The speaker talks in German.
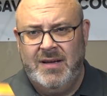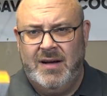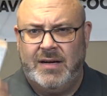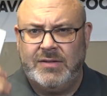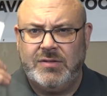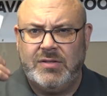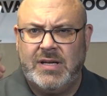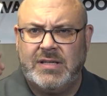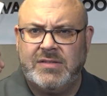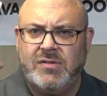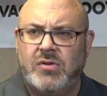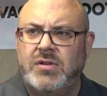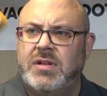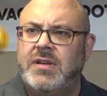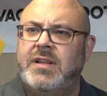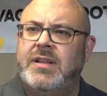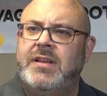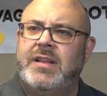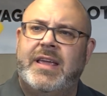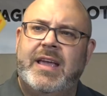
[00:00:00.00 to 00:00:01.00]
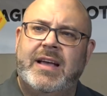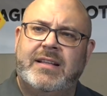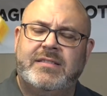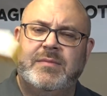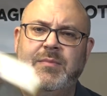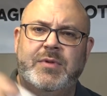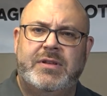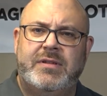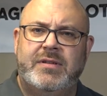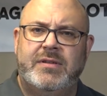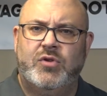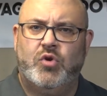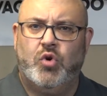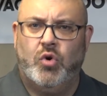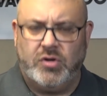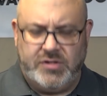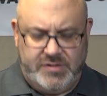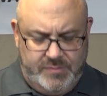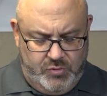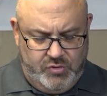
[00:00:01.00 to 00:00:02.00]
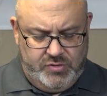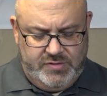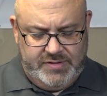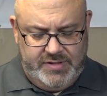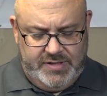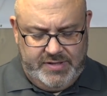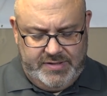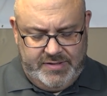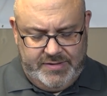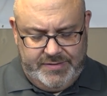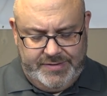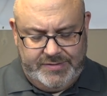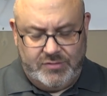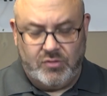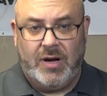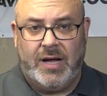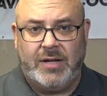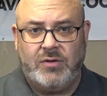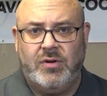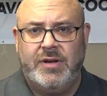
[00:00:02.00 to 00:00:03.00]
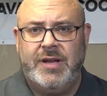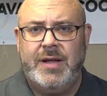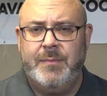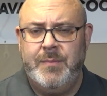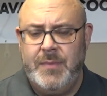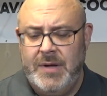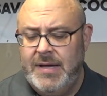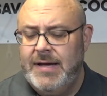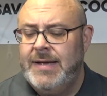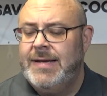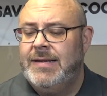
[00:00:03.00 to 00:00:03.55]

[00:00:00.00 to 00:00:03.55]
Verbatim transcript: Also da solltet ihr die Kerze mit kurzem äh, Isolator nehmen.